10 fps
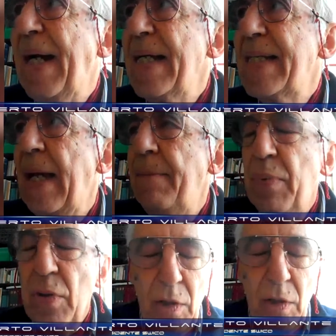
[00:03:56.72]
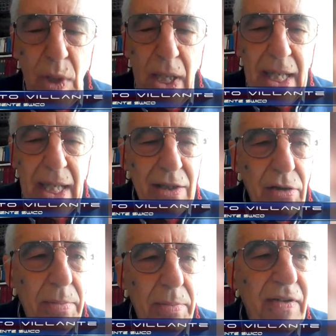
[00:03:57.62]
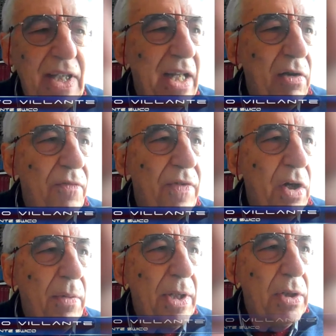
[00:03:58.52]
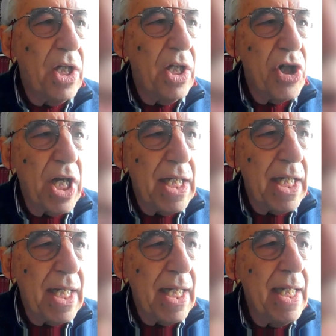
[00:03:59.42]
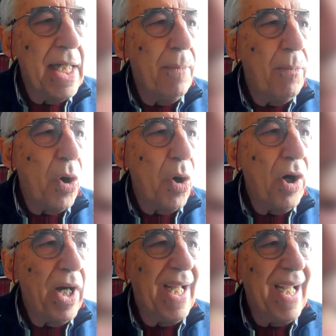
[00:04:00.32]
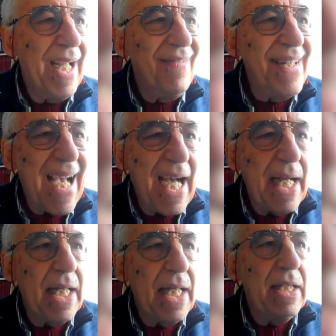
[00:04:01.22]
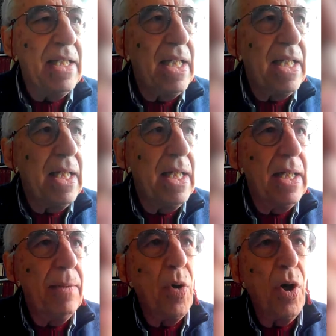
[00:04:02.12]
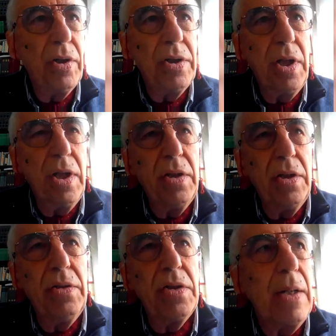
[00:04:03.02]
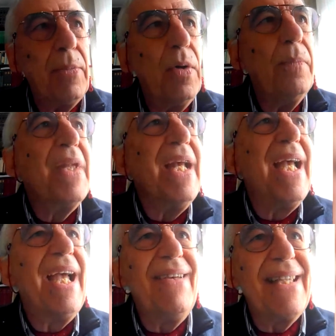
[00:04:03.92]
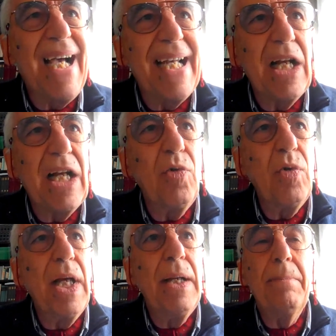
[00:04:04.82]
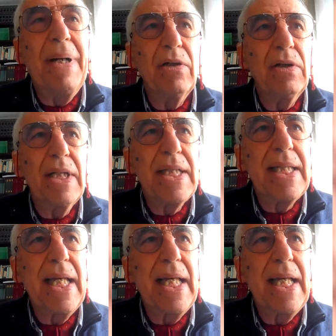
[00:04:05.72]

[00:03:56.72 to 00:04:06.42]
Per esempio, se uno è in grado di prevedere un fenomeno del genere, può eh, evitare, di, eh, può, di, diciamo, evitare alcune, parlo dei